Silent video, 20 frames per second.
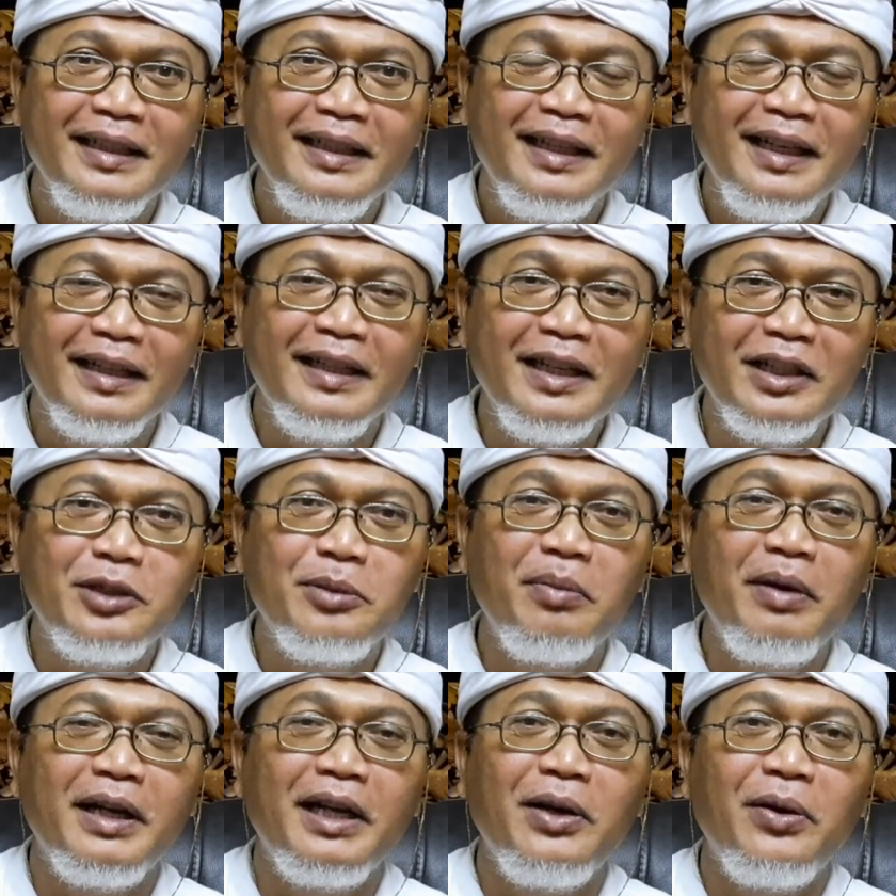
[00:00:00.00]
kita
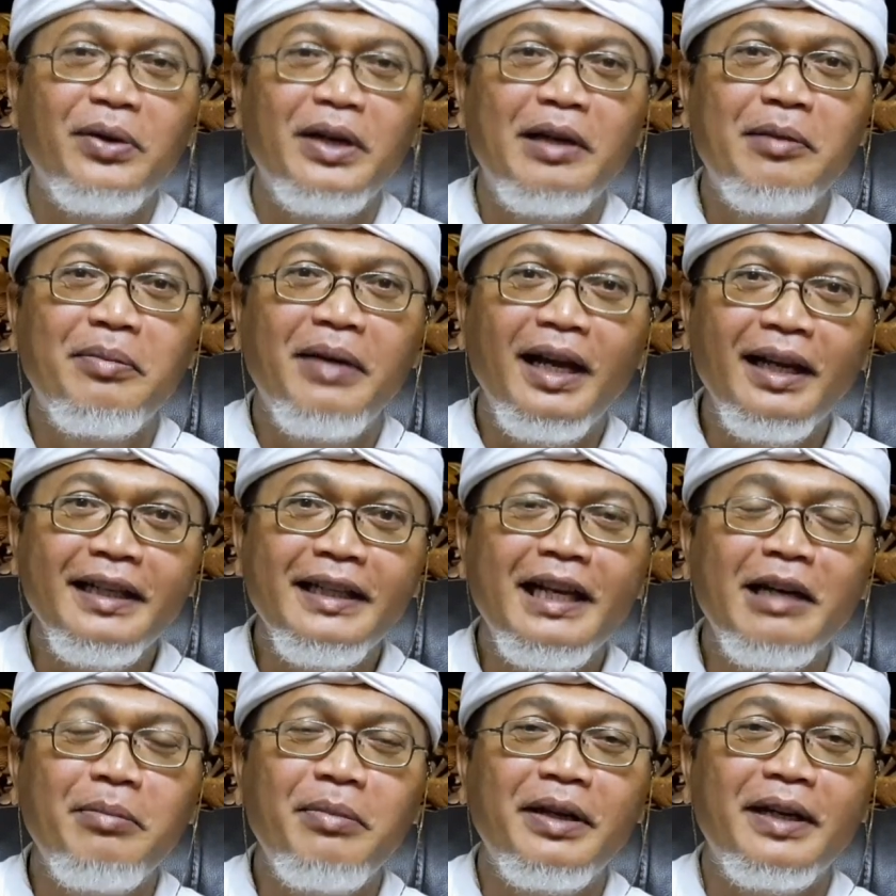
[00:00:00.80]
sebagai orang
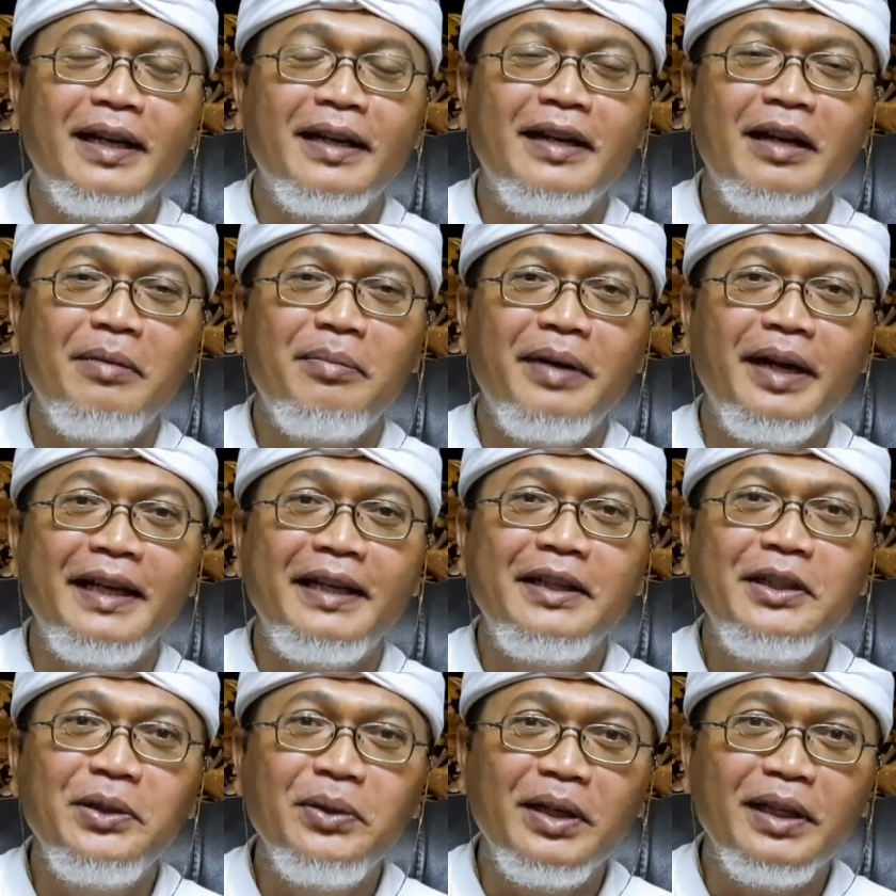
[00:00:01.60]
Bali yang beragama
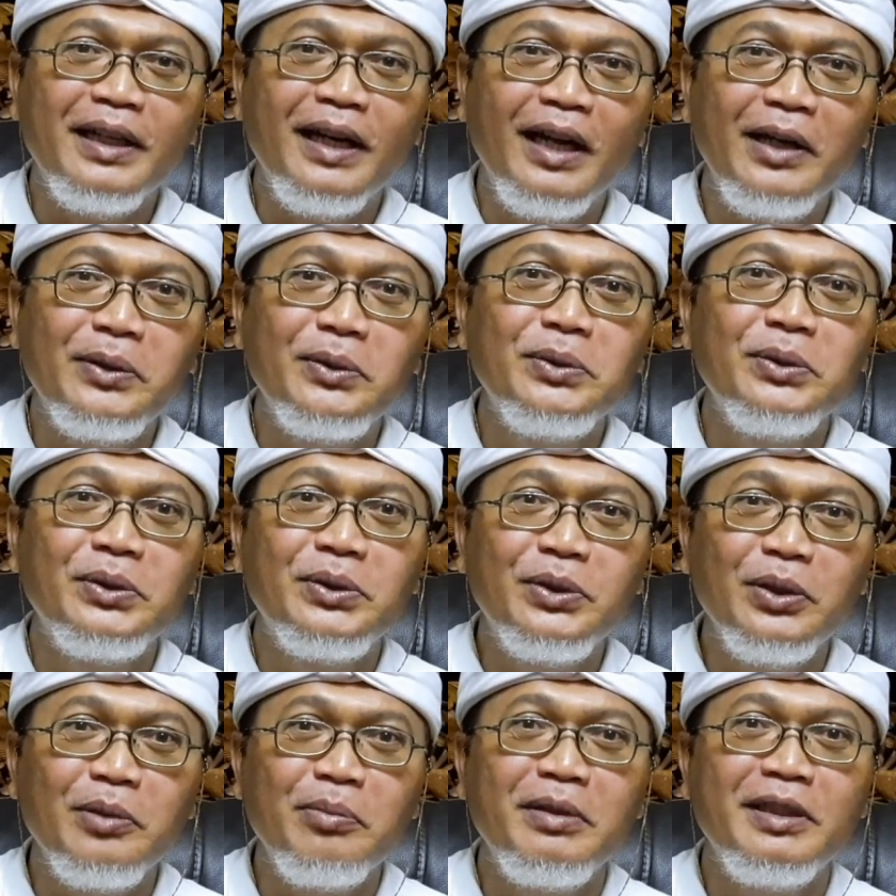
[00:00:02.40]
Hindu adalah
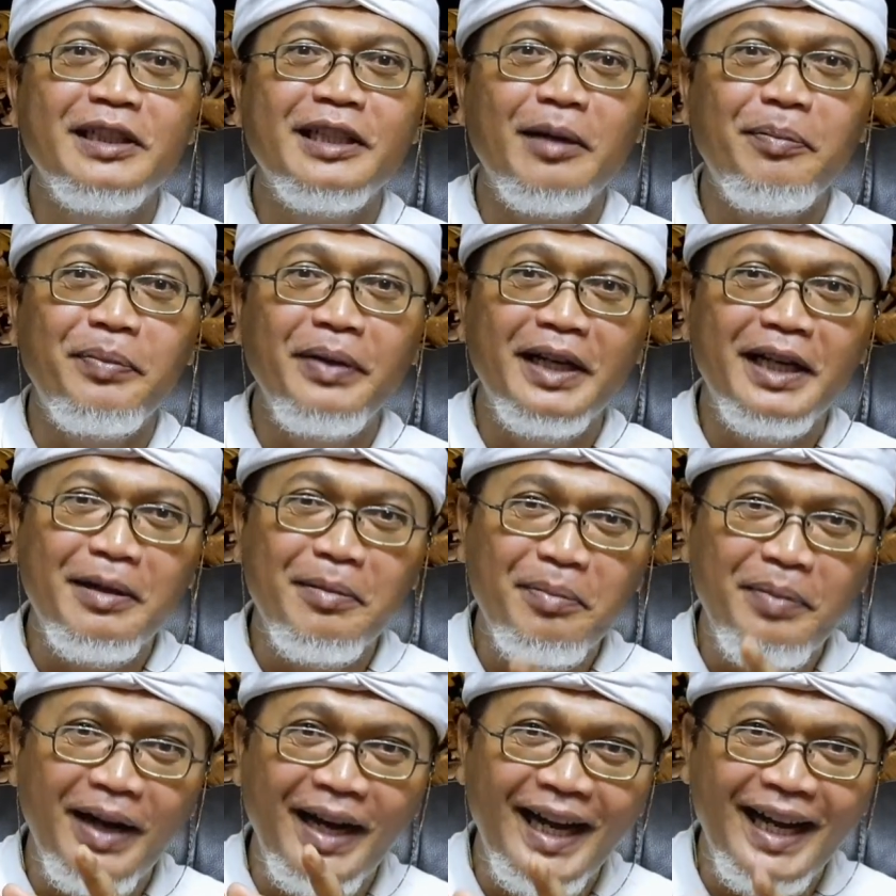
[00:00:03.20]
untuk mencapai
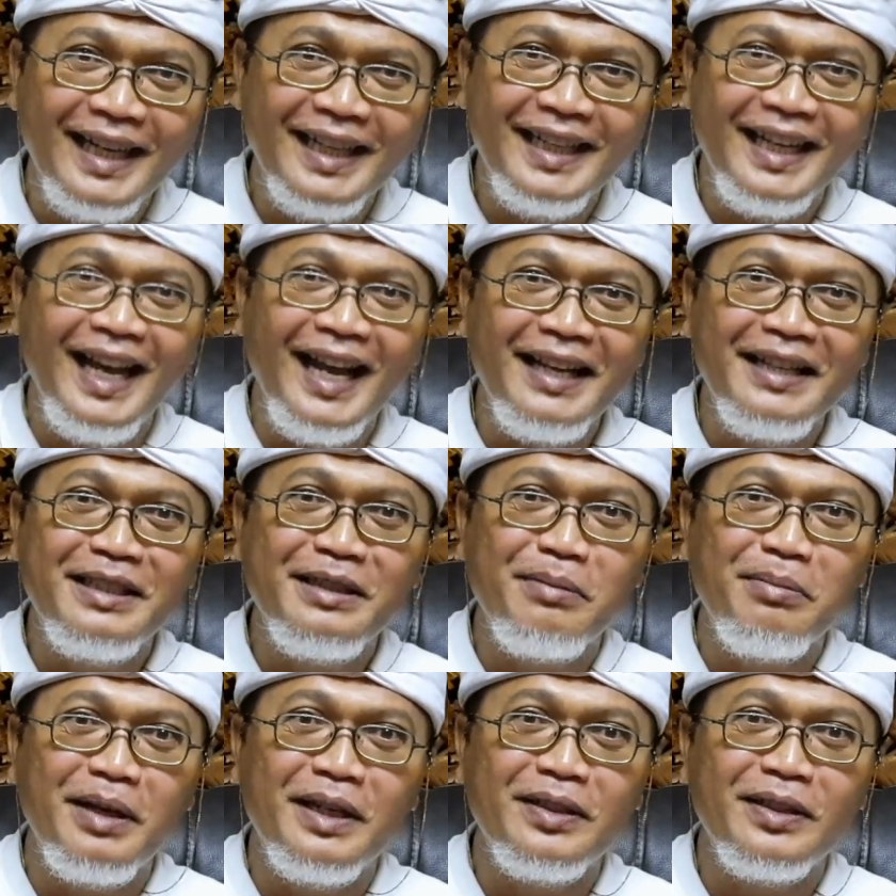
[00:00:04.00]
kebahagiaan
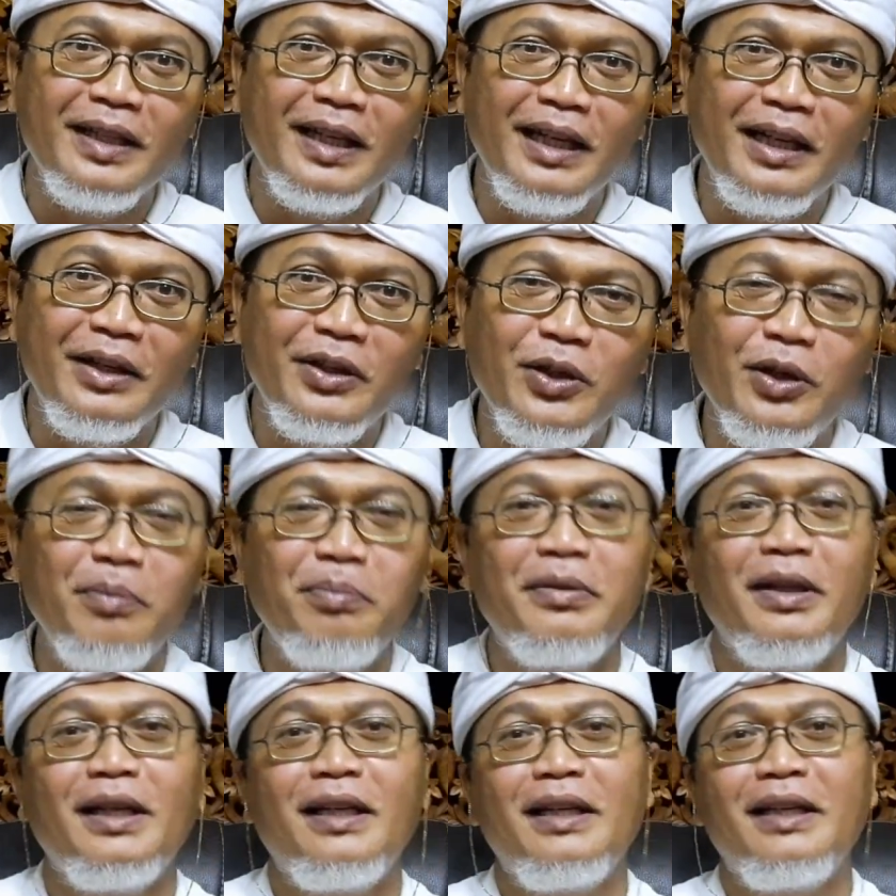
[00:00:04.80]
semasa hidup,
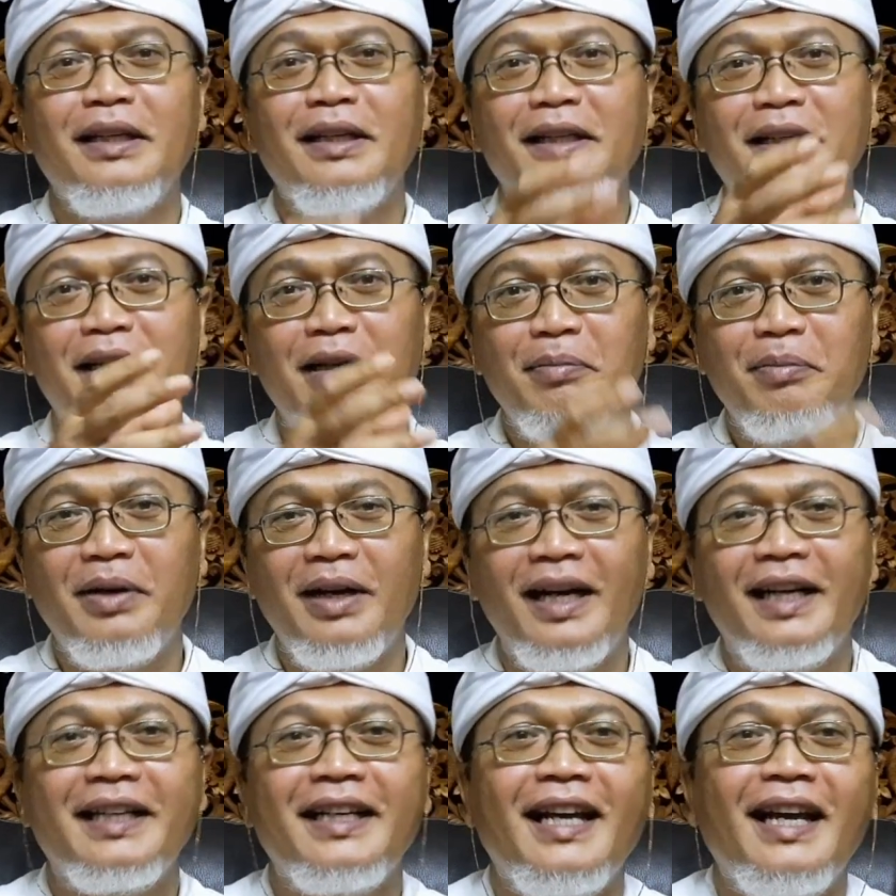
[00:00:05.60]

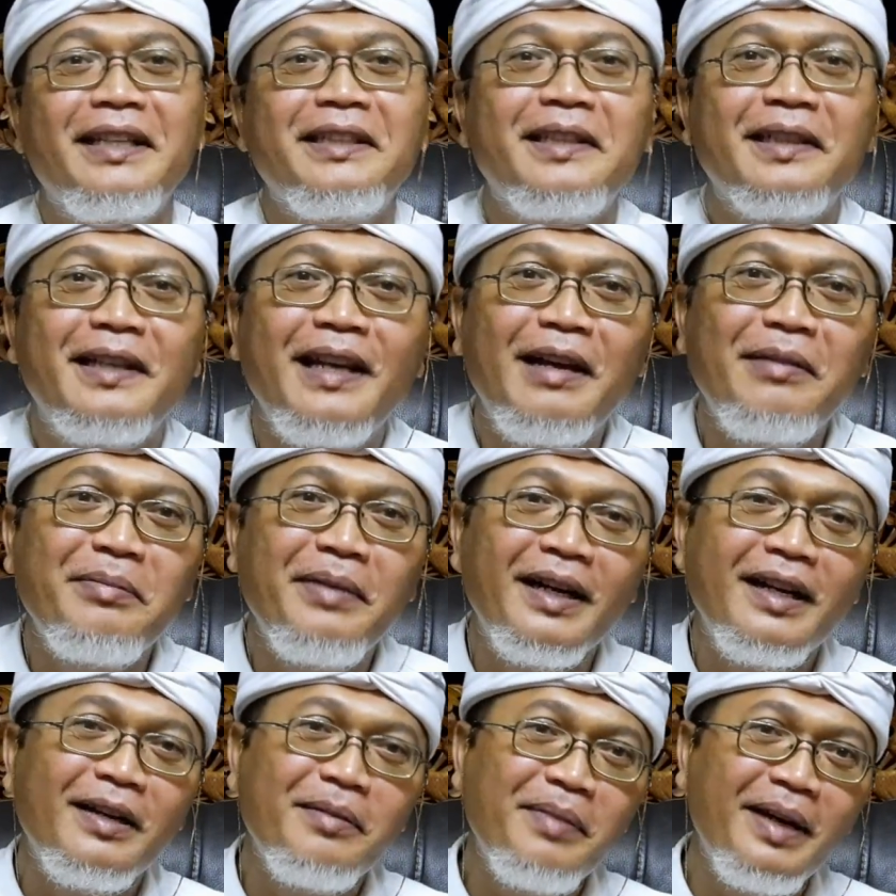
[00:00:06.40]
kebahagiaan setelah
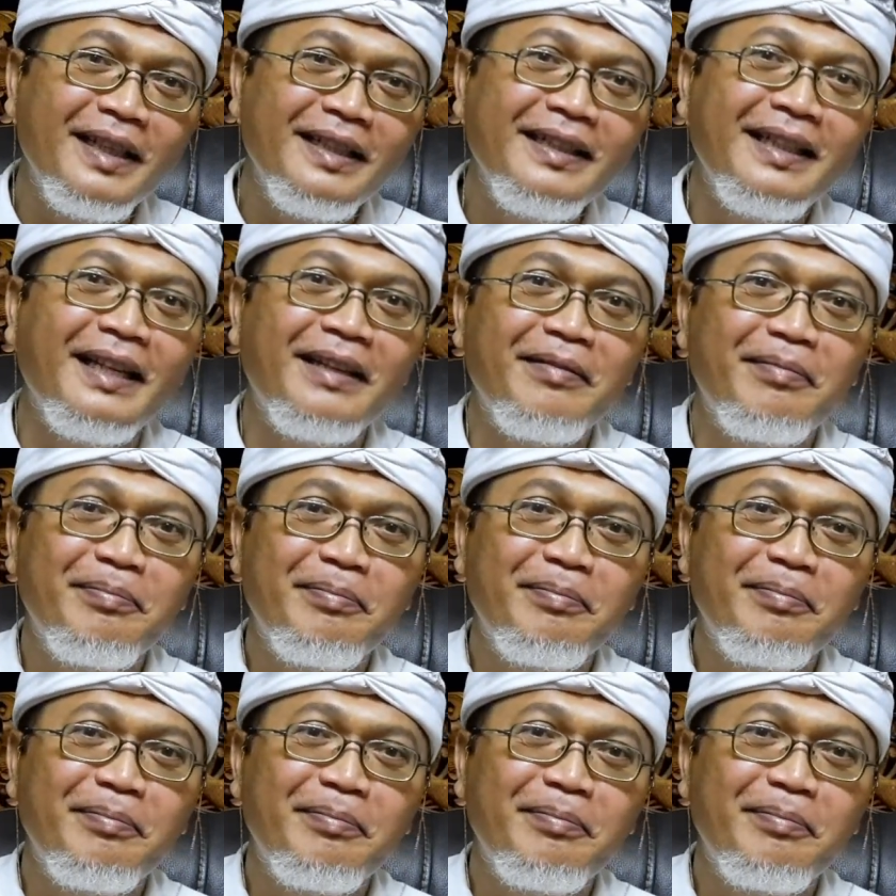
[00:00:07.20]
kematian.